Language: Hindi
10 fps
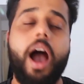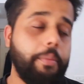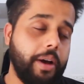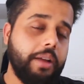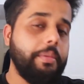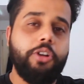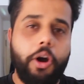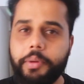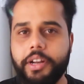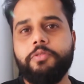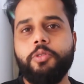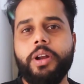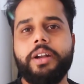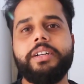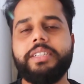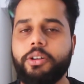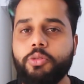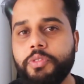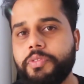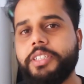अब अगर मैं डोमिनर 400 से
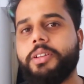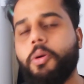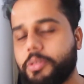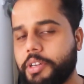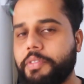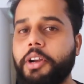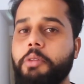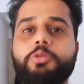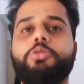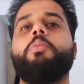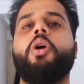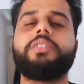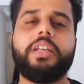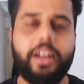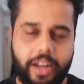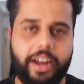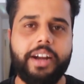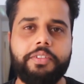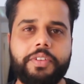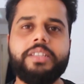250 चलाऊंगा तो डेफिनेटली मुझे तो बहुत ज़्यादा
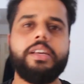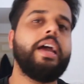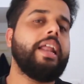लगेगा डिफरेंस